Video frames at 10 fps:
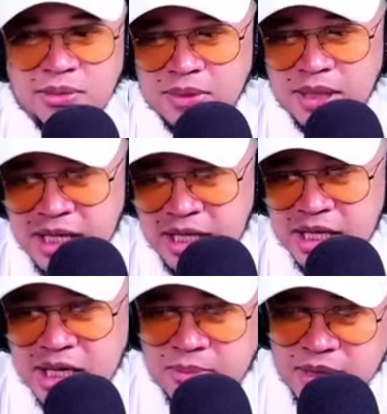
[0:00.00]
Mali na
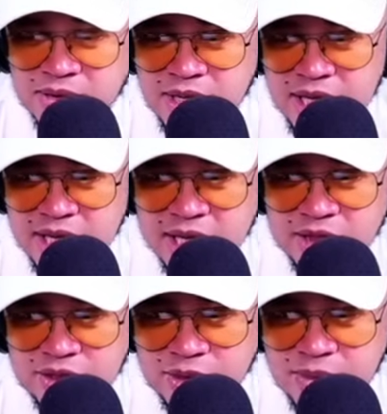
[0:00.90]
naman yung legal
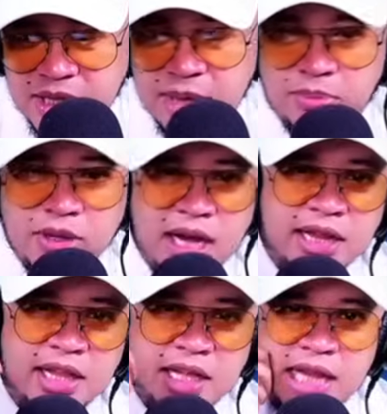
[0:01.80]
term. Hindi
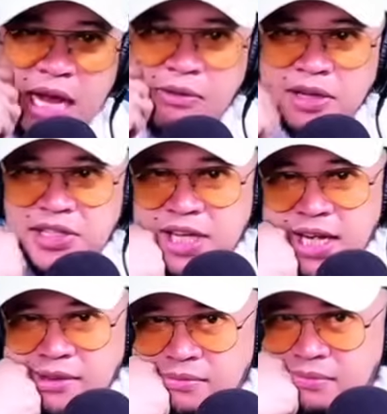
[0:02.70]
pugante tawag
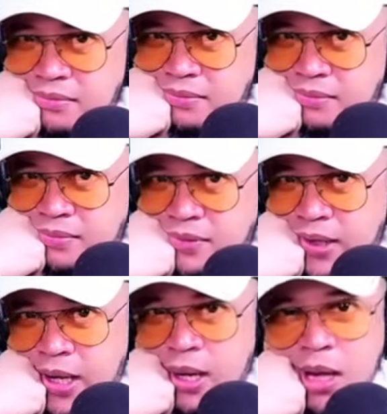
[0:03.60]
dyan.
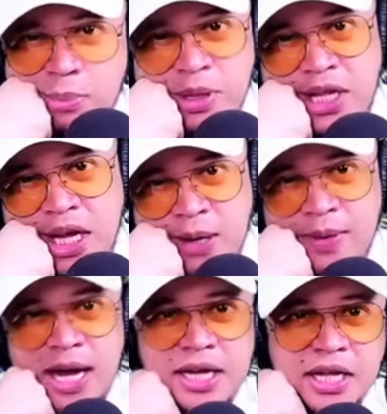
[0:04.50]

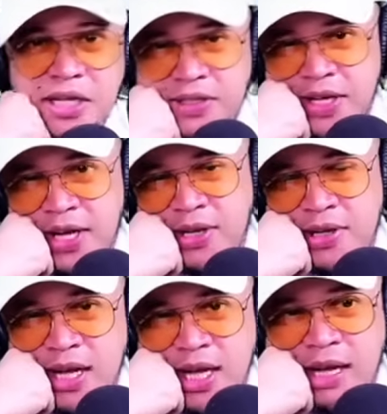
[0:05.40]
Ipinaliwanag na sa inyo
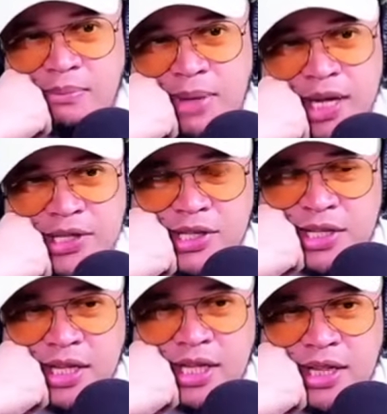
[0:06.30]
ng ilang beses
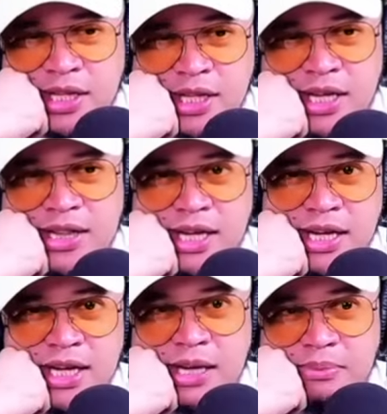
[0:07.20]
yan.
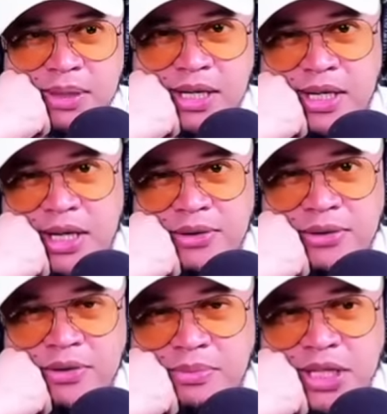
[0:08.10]
Nagtatanga-tangahan pa rin
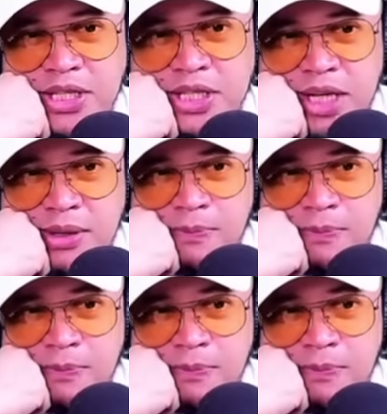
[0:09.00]
kayo, media.